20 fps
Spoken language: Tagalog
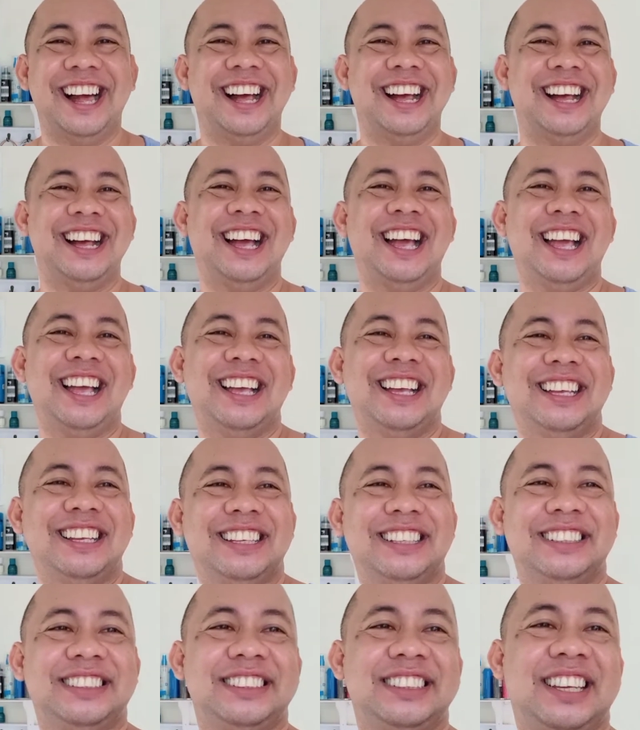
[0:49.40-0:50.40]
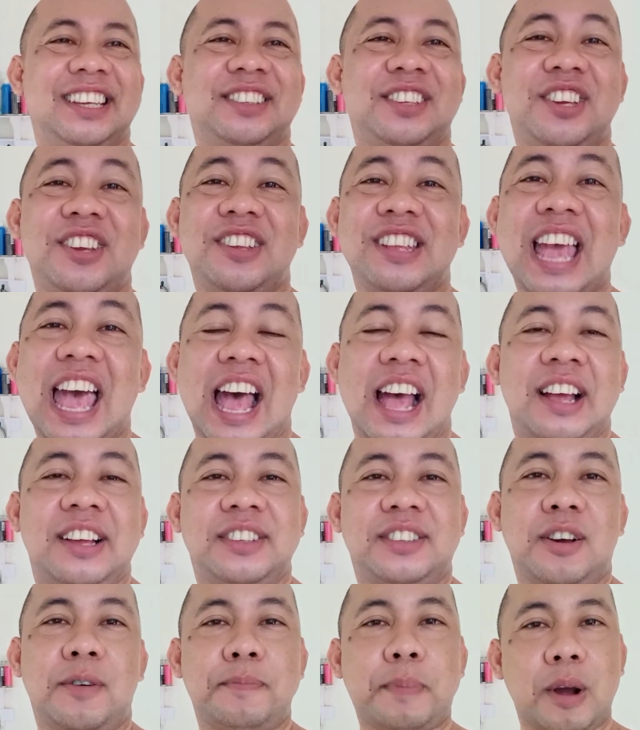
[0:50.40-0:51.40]
Gago! Sige na.
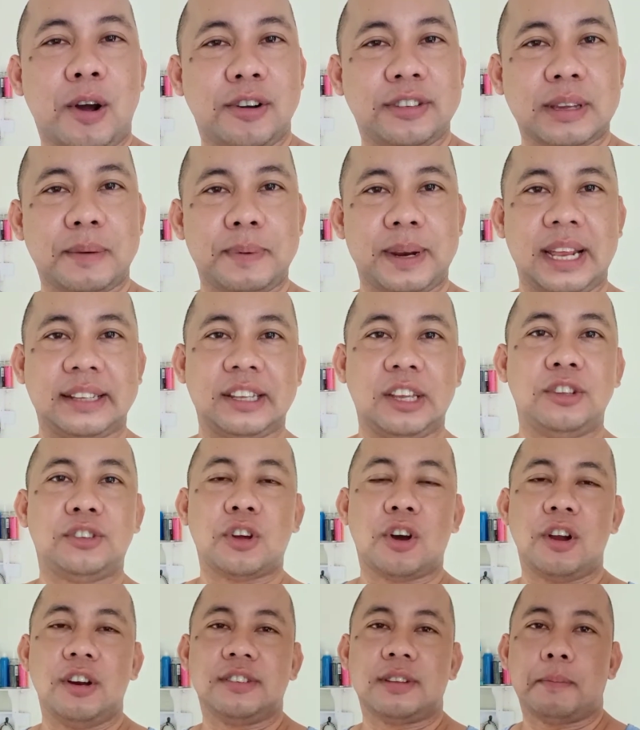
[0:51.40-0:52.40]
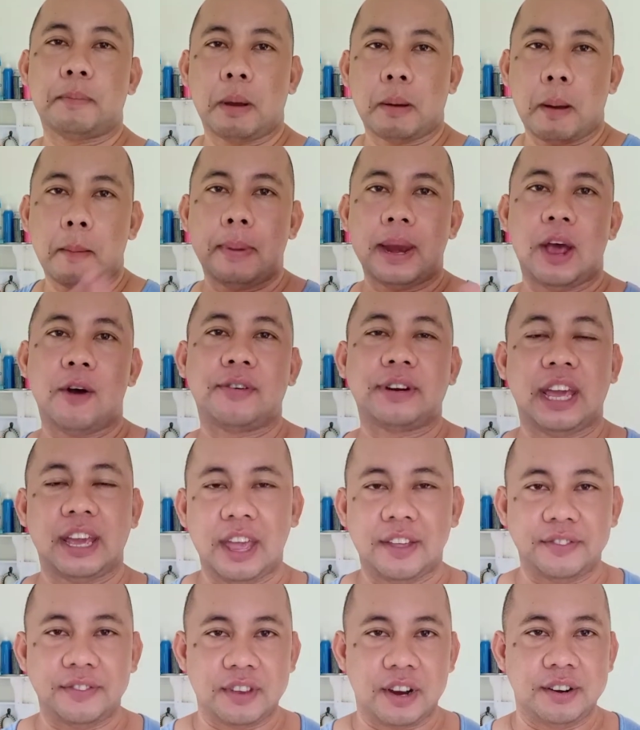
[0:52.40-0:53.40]
So, pag-uusapan natin yung tungkol sa pagpapalawak ng
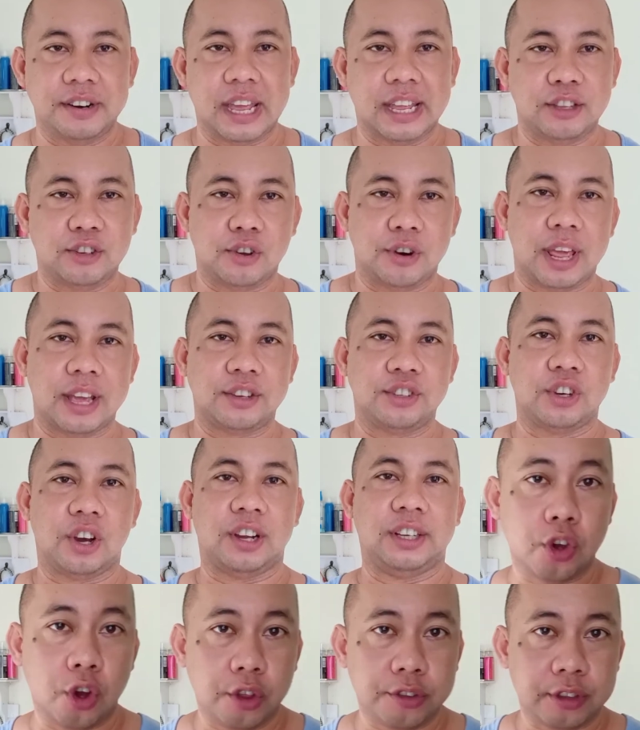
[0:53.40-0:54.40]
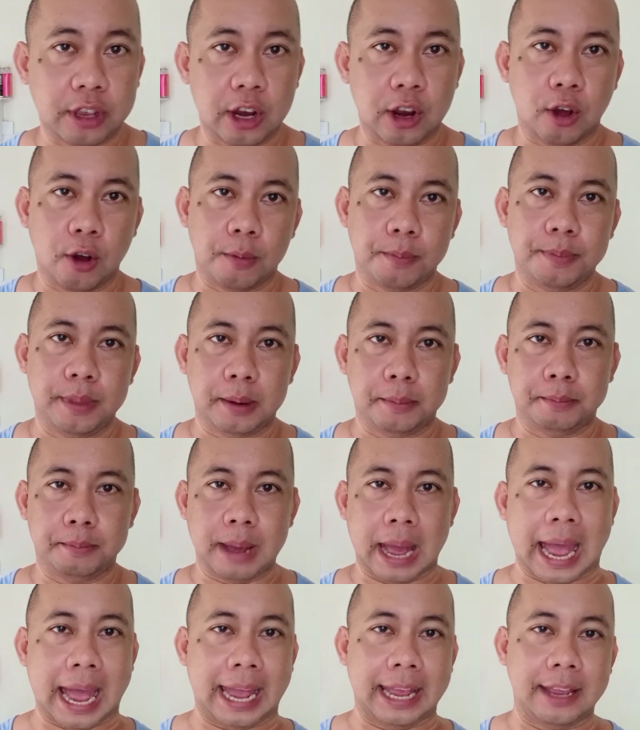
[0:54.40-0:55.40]
internet connection sa loob ng
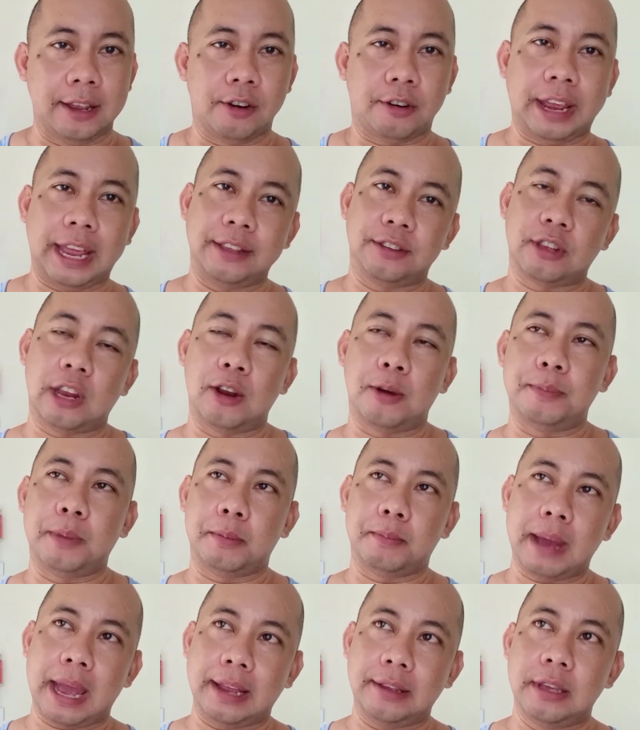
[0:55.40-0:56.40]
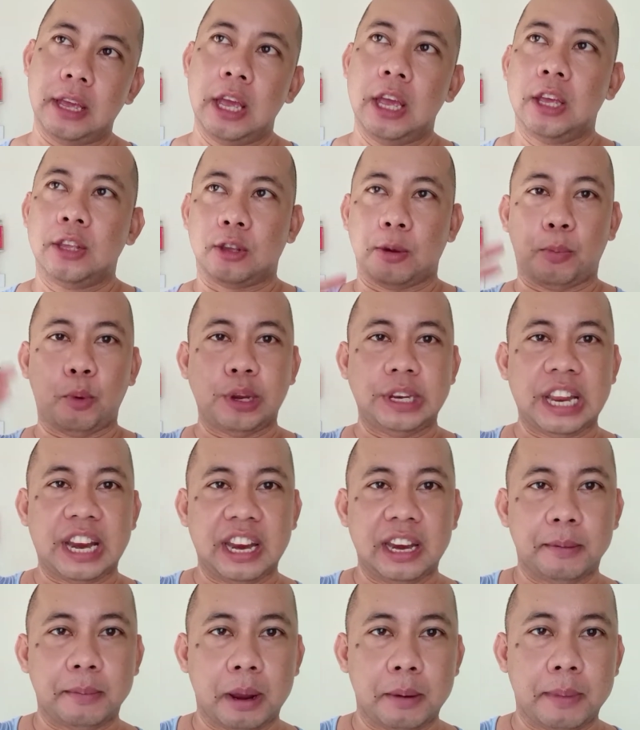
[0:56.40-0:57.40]
bahay. Okay, sa loob ng bahay, so pwede
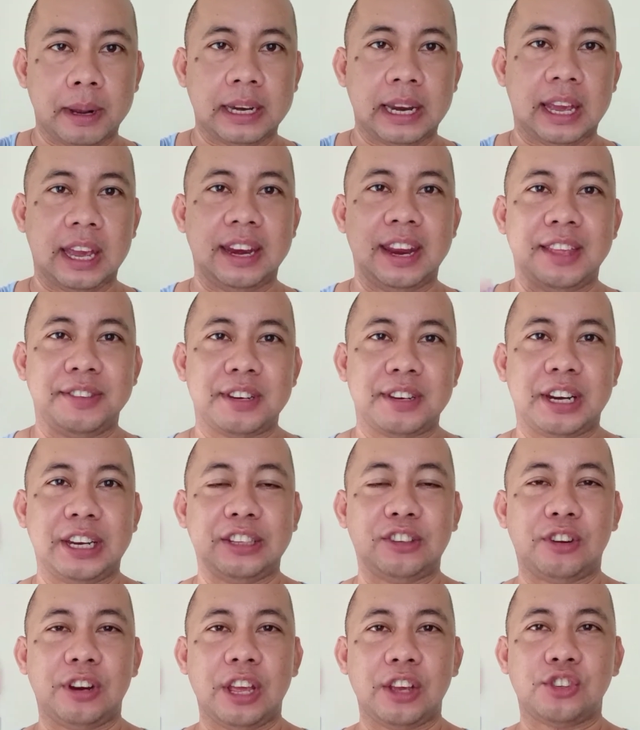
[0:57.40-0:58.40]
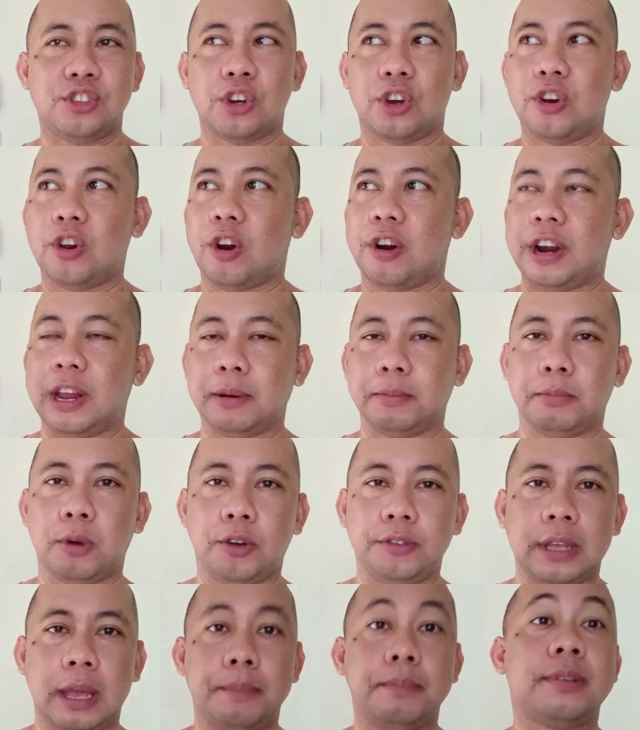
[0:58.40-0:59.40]
rin naman maglagay ng internet connection or ng
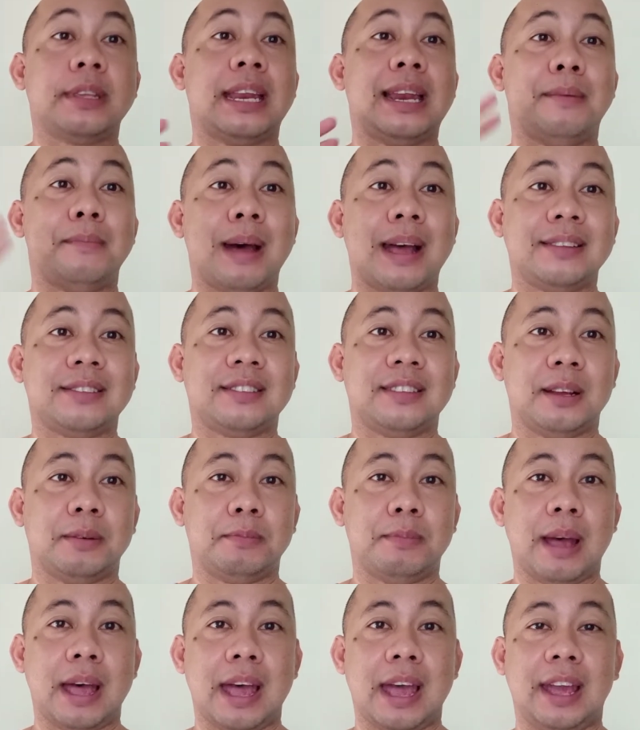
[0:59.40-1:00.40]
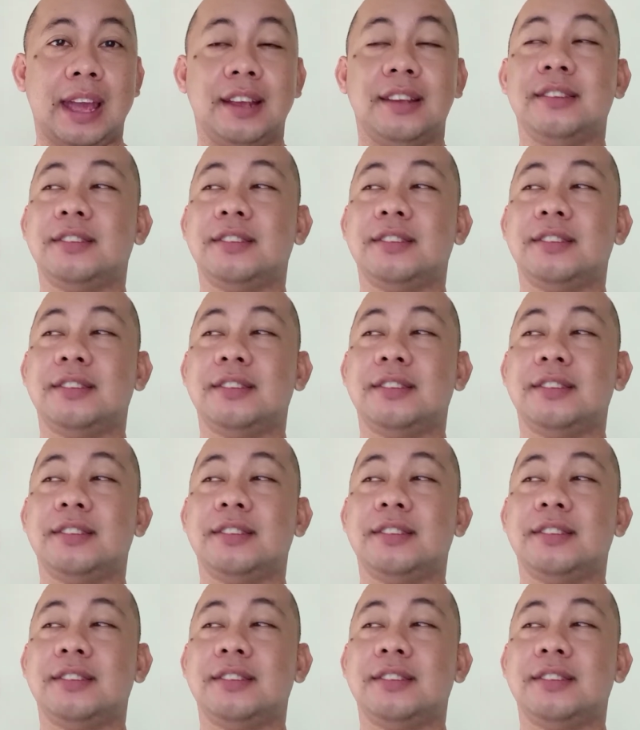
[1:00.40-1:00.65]
modem sa labas ng bahay.